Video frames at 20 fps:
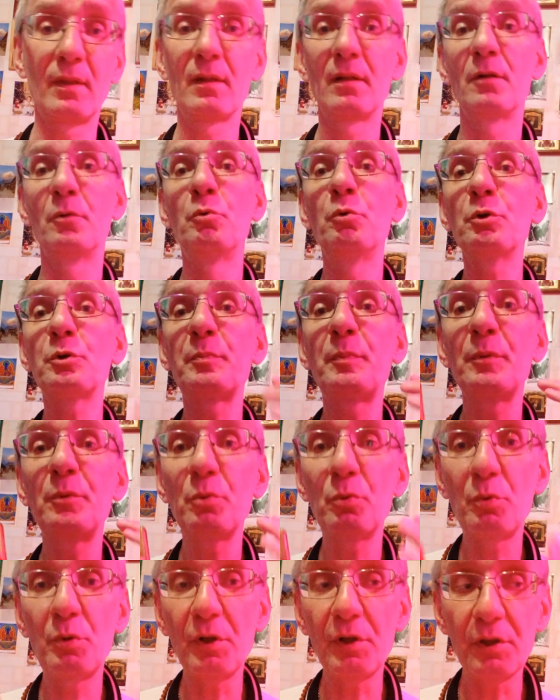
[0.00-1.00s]

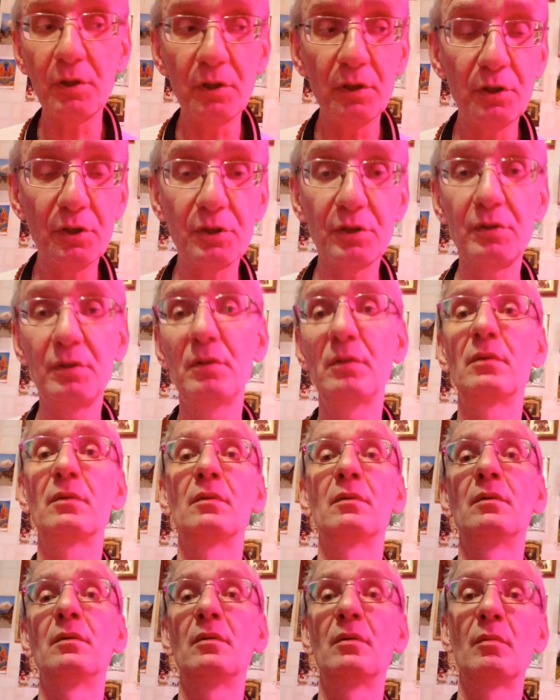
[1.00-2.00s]
Господу Кришне.
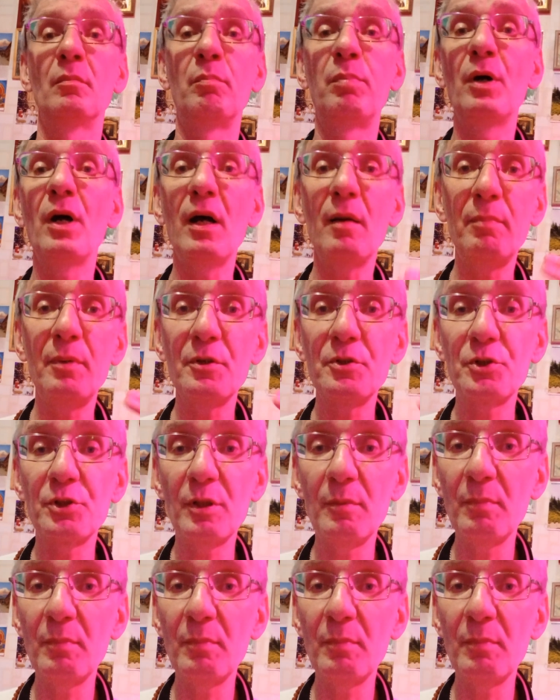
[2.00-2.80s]
Баба Джи